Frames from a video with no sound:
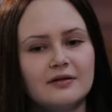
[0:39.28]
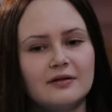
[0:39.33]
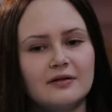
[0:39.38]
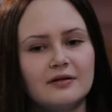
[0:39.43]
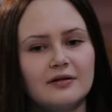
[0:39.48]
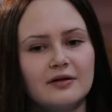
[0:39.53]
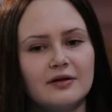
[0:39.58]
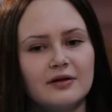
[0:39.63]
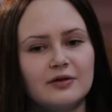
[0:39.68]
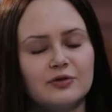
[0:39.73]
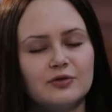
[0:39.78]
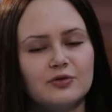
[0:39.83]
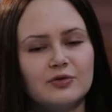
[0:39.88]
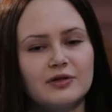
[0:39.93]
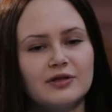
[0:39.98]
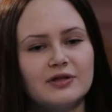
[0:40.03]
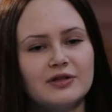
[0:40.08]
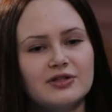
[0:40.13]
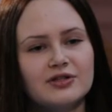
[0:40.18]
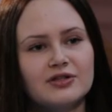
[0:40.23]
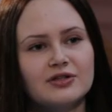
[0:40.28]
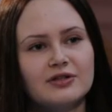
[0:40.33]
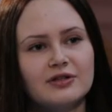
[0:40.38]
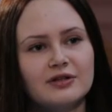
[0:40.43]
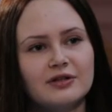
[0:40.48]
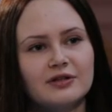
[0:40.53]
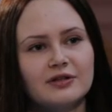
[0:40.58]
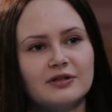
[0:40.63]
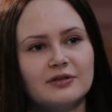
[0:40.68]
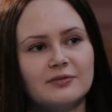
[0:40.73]
А, ну,
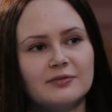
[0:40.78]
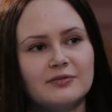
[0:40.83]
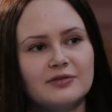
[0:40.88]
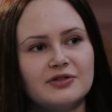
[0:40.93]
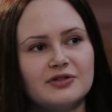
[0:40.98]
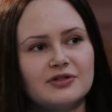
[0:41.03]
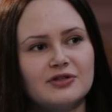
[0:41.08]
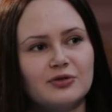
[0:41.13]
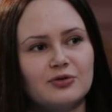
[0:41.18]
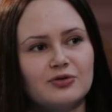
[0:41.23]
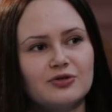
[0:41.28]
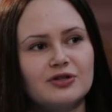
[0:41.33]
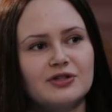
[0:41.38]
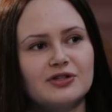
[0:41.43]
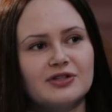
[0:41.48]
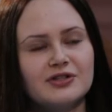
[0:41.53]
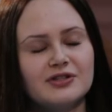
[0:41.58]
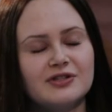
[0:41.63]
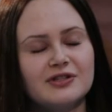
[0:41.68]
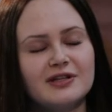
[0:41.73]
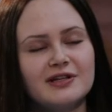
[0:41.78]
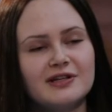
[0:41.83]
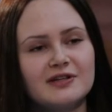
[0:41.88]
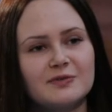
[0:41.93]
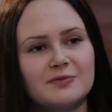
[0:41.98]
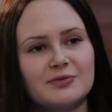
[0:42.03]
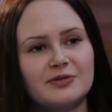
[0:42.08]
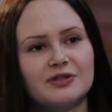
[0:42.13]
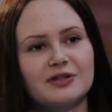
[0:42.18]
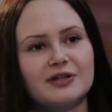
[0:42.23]
однажды мы с дедушкой сидели и
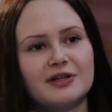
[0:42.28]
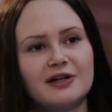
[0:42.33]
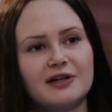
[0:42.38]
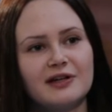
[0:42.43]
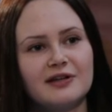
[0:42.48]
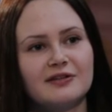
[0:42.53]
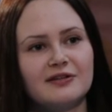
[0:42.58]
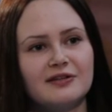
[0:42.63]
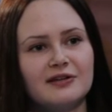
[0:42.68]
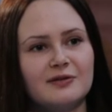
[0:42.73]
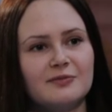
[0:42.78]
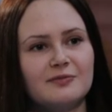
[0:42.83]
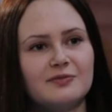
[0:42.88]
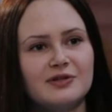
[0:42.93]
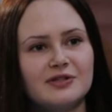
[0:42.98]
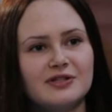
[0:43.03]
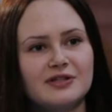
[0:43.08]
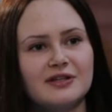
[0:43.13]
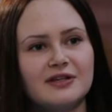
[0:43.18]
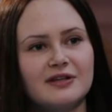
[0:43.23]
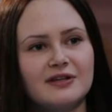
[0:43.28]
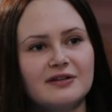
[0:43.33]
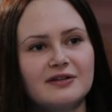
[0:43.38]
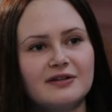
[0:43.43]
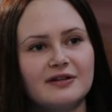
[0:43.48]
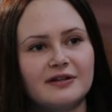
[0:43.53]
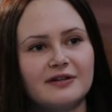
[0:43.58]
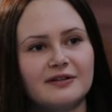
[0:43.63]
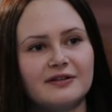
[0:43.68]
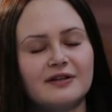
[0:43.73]
смотрели летние Олимпийские
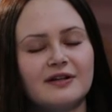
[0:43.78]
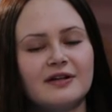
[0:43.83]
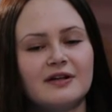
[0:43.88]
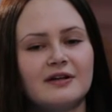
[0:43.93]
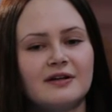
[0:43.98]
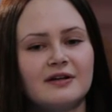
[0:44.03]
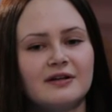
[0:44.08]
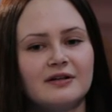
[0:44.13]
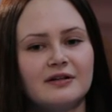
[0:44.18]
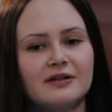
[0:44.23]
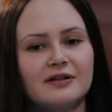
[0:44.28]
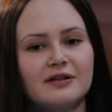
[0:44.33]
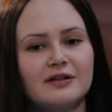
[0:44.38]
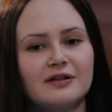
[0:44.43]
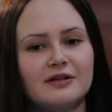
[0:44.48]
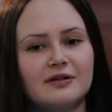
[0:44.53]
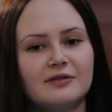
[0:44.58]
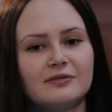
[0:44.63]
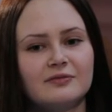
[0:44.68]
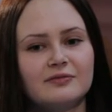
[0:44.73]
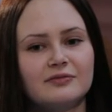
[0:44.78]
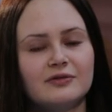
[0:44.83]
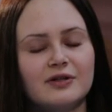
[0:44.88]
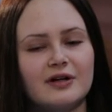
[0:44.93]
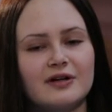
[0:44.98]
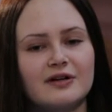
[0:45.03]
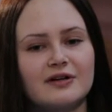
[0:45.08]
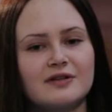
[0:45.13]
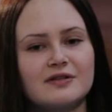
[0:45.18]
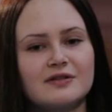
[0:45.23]
игры, и
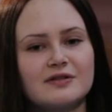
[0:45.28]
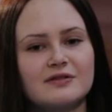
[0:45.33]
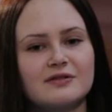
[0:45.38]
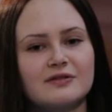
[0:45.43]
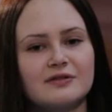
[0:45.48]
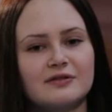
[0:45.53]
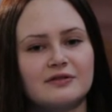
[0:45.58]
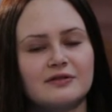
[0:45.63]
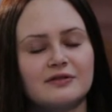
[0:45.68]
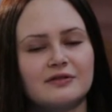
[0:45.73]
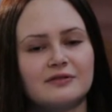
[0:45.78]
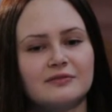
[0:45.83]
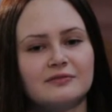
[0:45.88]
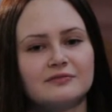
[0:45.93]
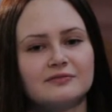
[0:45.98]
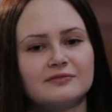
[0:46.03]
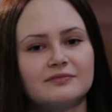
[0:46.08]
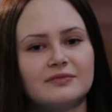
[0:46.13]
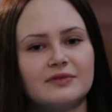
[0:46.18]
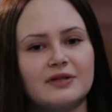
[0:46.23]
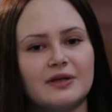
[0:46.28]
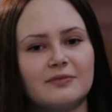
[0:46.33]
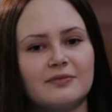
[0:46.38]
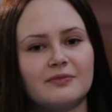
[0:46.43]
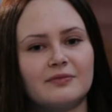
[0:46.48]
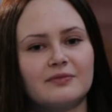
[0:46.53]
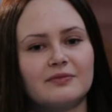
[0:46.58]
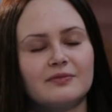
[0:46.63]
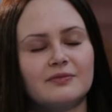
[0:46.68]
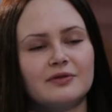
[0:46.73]
как раз э,
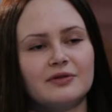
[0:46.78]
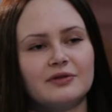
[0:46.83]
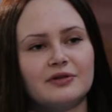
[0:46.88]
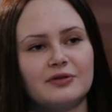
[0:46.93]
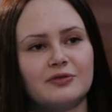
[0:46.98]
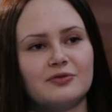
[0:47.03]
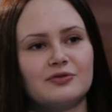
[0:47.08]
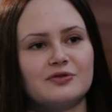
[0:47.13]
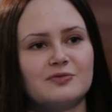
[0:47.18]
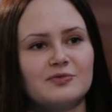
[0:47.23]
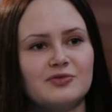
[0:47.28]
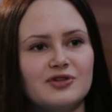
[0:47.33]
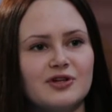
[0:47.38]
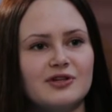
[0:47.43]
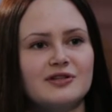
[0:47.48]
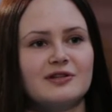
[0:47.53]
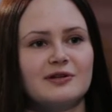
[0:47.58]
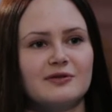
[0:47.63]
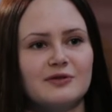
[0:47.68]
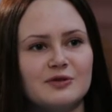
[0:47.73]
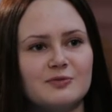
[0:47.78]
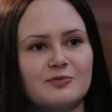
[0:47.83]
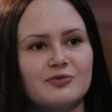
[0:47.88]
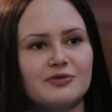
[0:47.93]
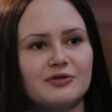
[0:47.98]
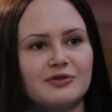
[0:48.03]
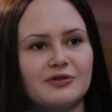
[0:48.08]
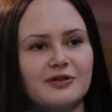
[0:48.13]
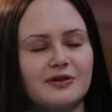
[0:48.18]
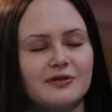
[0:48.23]
там был такой замечательный вид
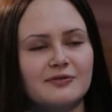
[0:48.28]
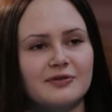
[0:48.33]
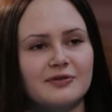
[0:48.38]
спорта, как